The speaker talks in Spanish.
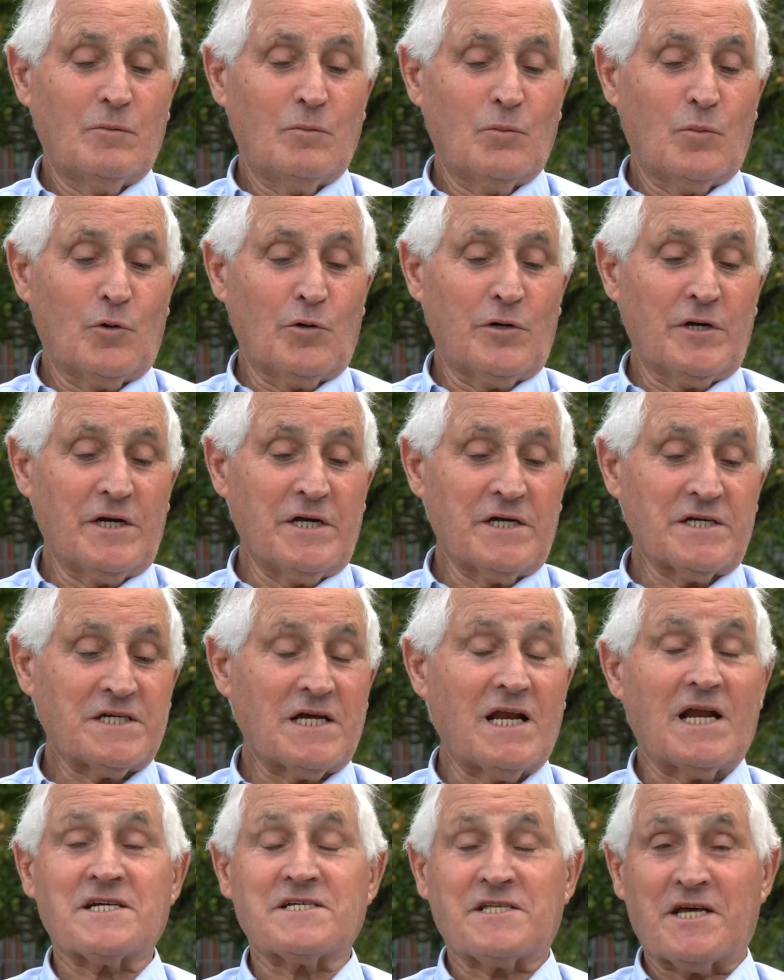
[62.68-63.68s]
pues
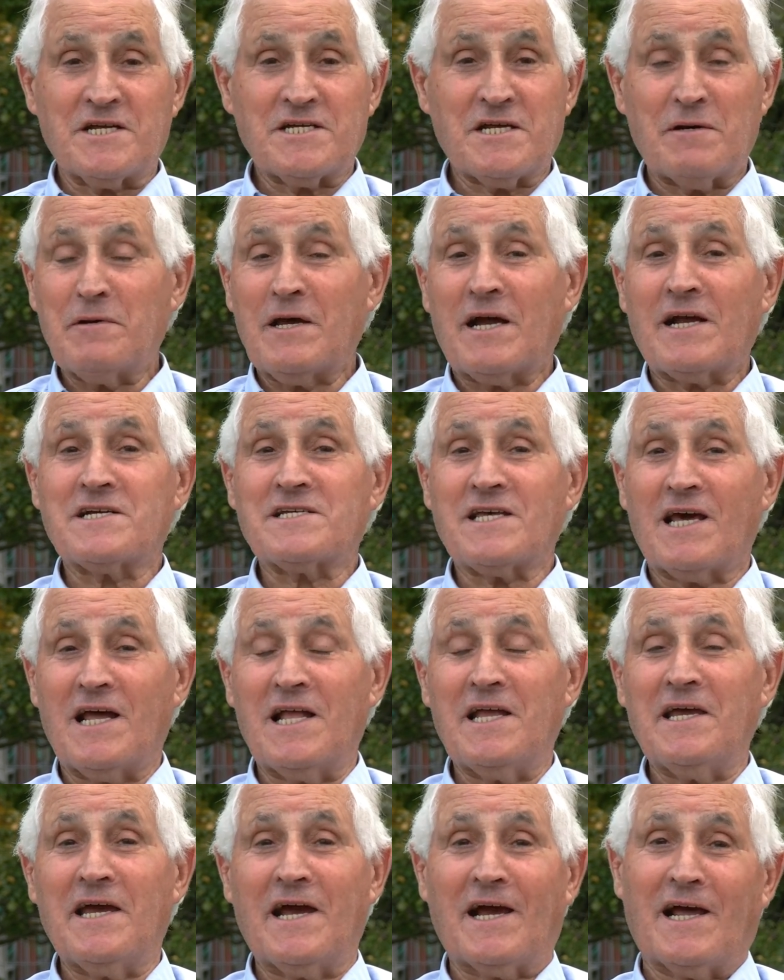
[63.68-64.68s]
a las tres había que estar
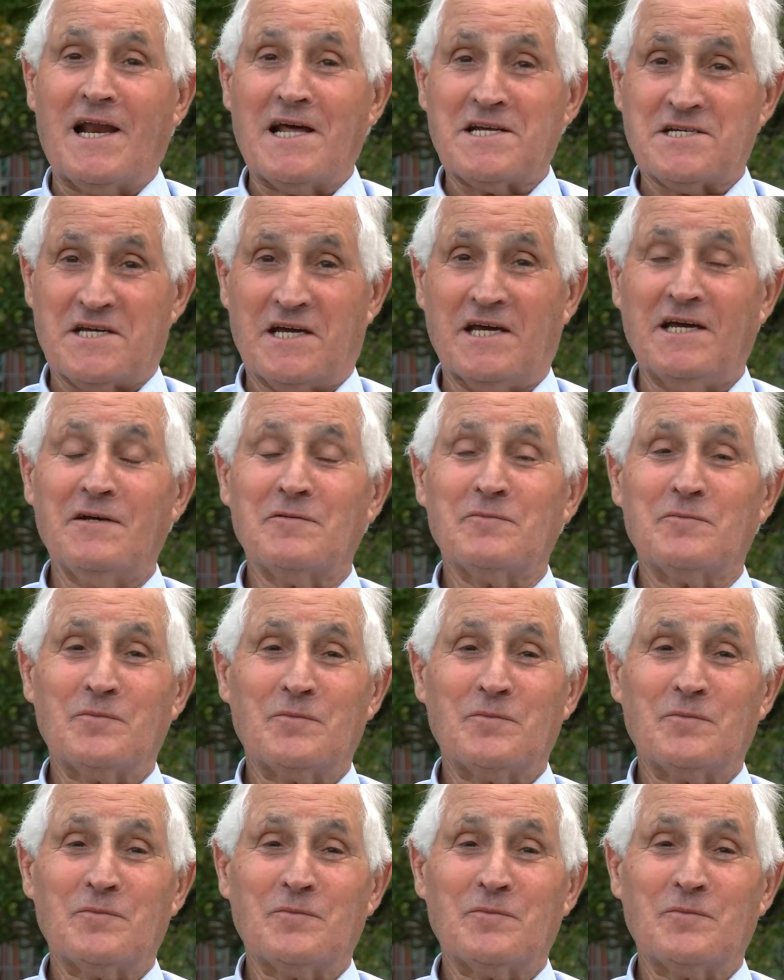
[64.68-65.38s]
allí en clase, ¿eh?